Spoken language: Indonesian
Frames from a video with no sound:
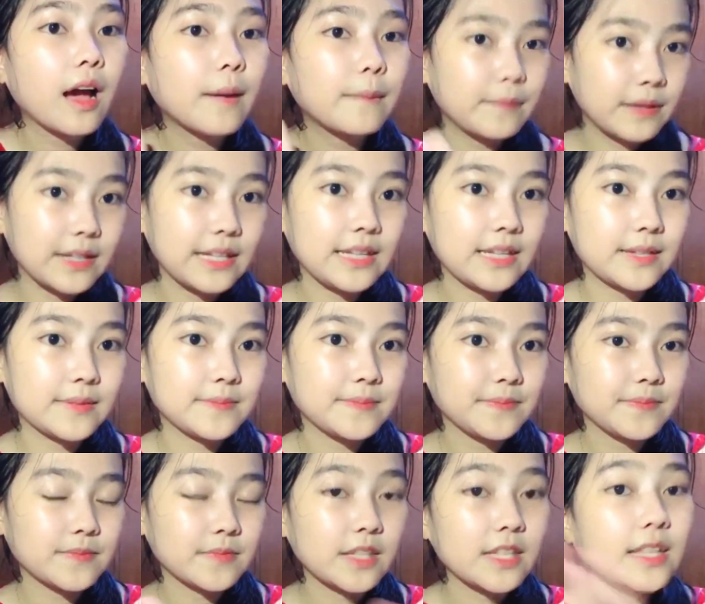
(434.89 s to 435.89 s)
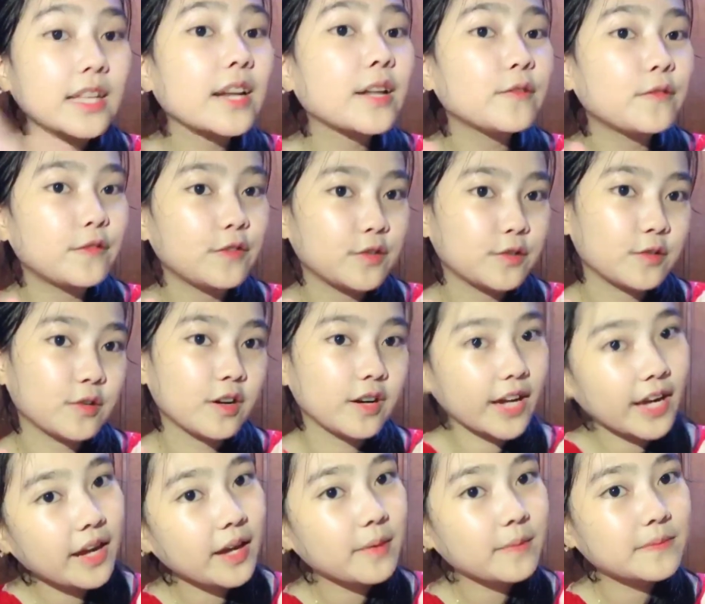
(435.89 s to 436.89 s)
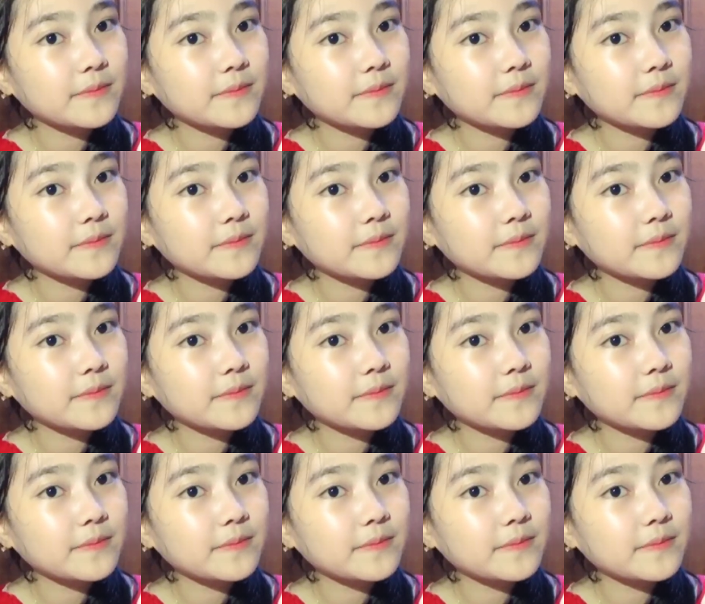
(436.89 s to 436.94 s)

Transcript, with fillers: beli. Kita review, oke? Okay?